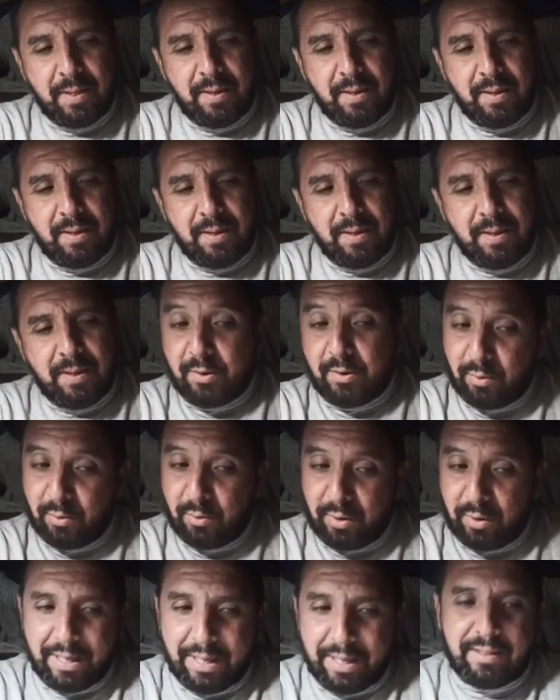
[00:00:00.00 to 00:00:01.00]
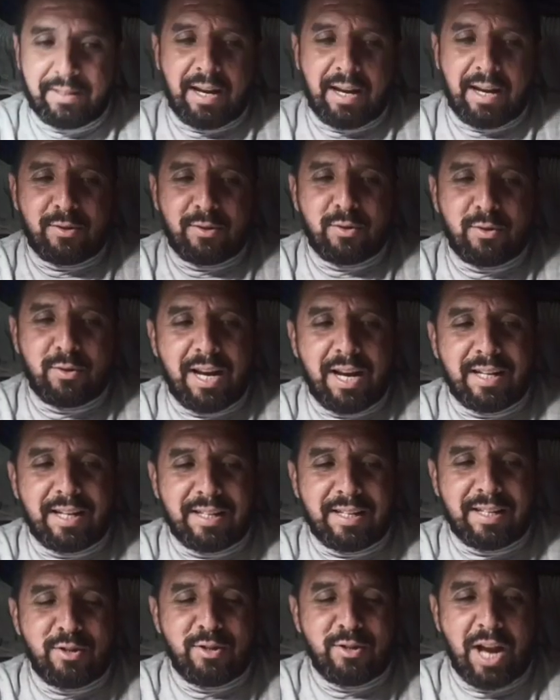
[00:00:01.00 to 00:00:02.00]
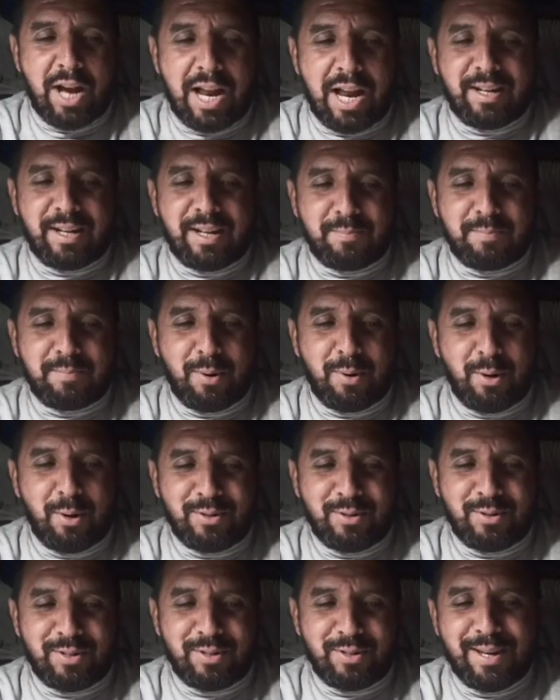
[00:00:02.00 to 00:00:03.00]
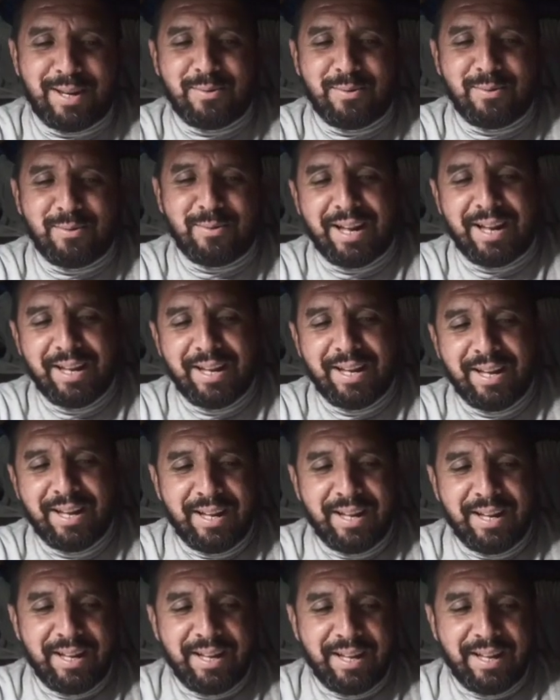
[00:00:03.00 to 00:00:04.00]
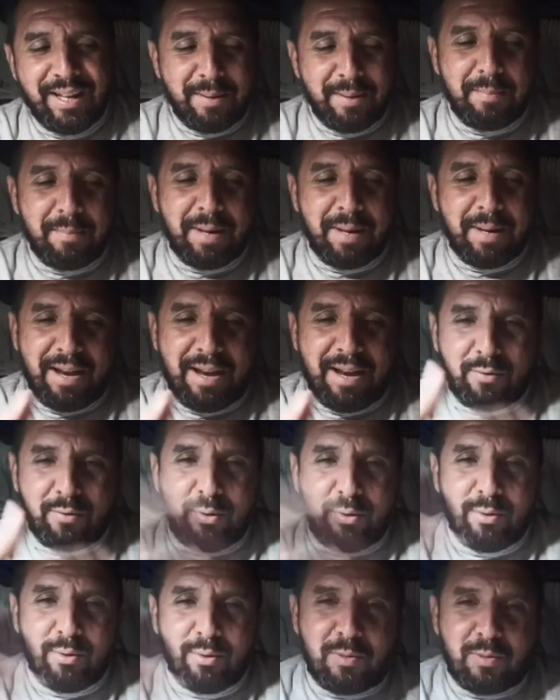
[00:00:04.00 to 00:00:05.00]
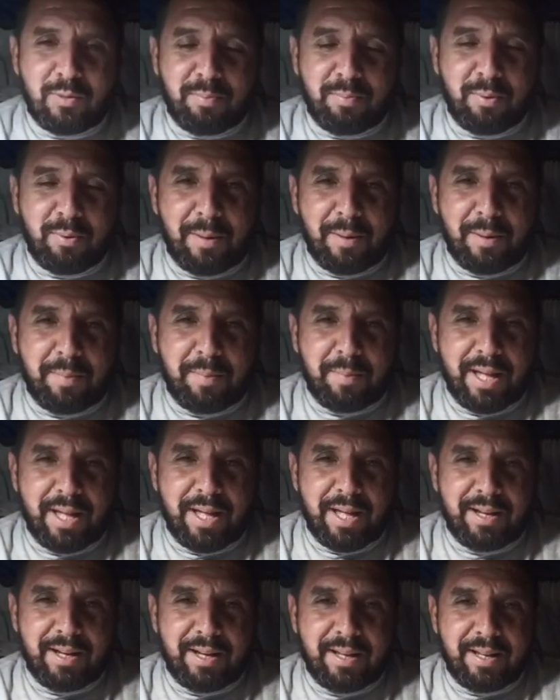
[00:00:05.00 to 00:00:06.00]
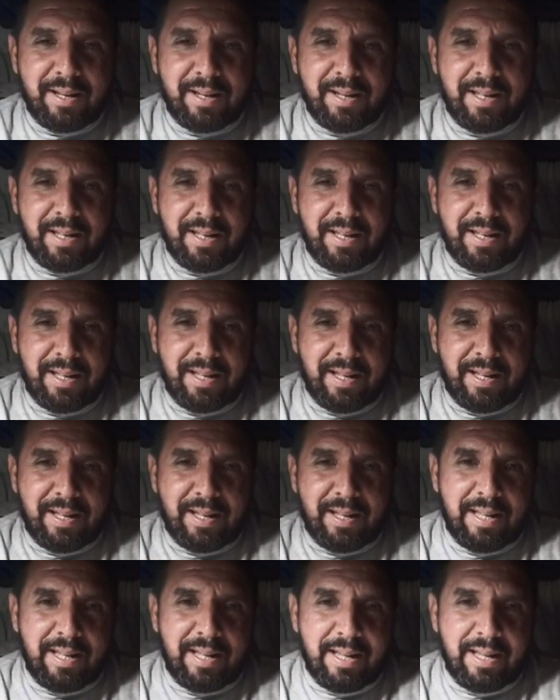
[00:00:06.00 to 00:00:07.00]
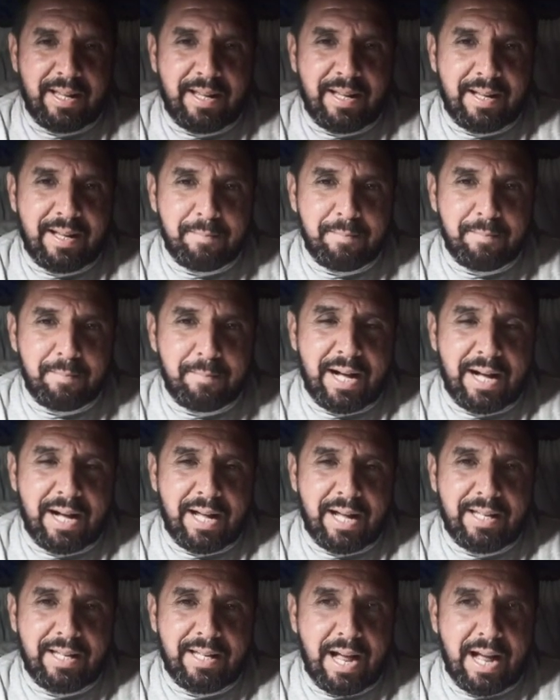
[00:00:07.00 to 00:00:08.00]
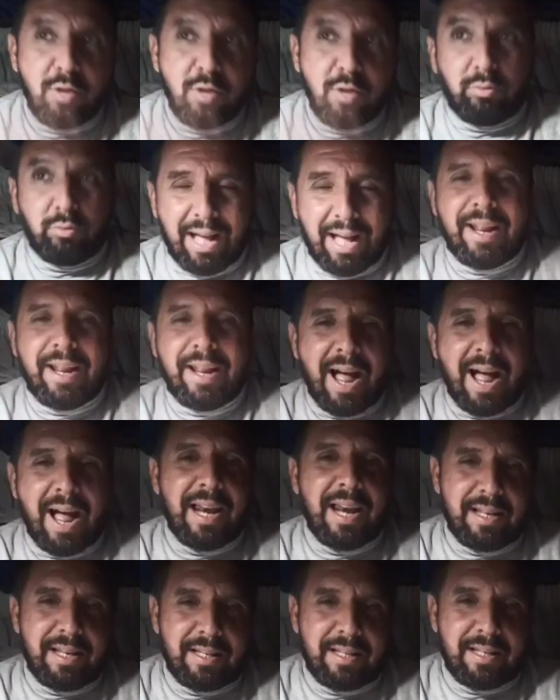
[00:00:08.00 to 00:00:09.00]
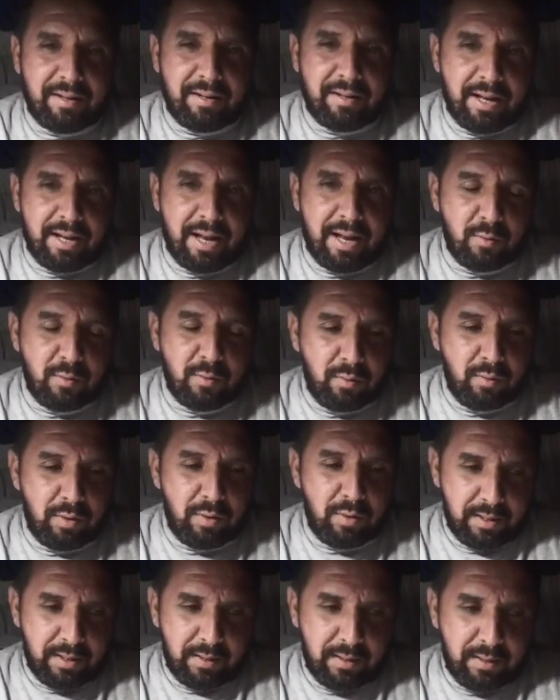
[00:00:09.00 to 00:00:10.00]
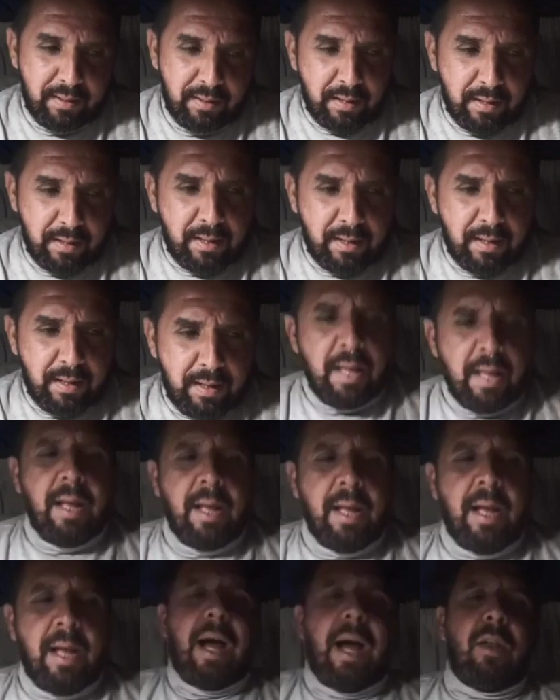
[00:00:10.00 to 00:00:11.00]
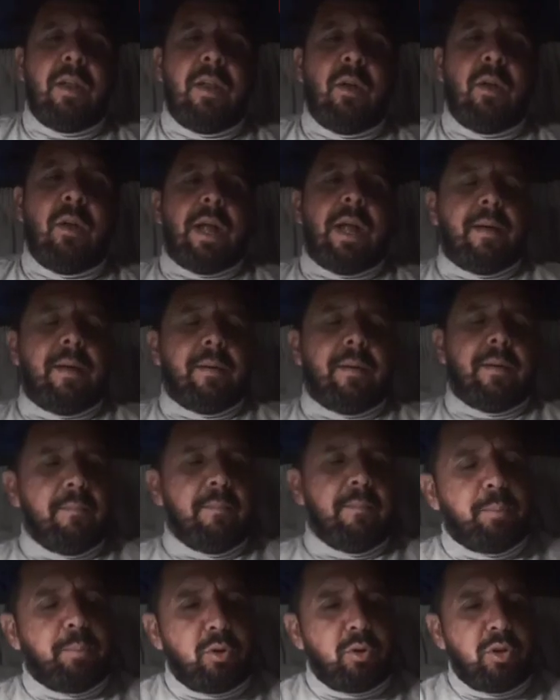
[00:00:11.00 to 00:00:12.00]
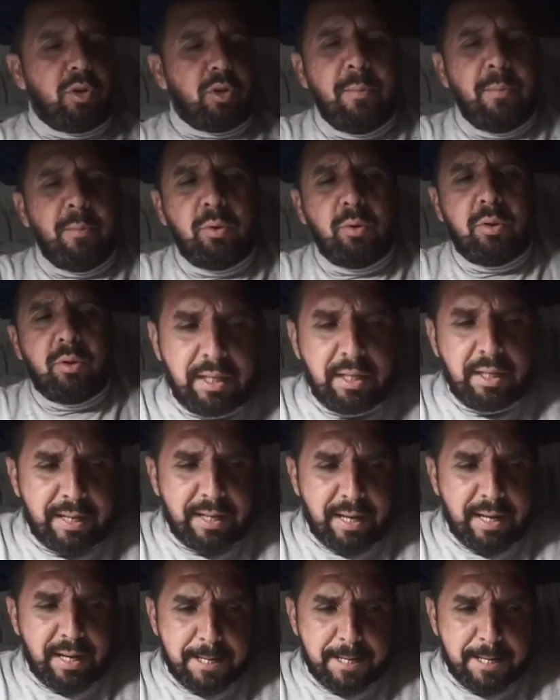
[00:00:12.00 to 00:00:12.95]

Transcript: Sicuramente la sorella sa già la risposta, alleluia, ma lei l'ha voluta esporre per eh, magari aiutare altri, alleluia. Allora, possiamo dire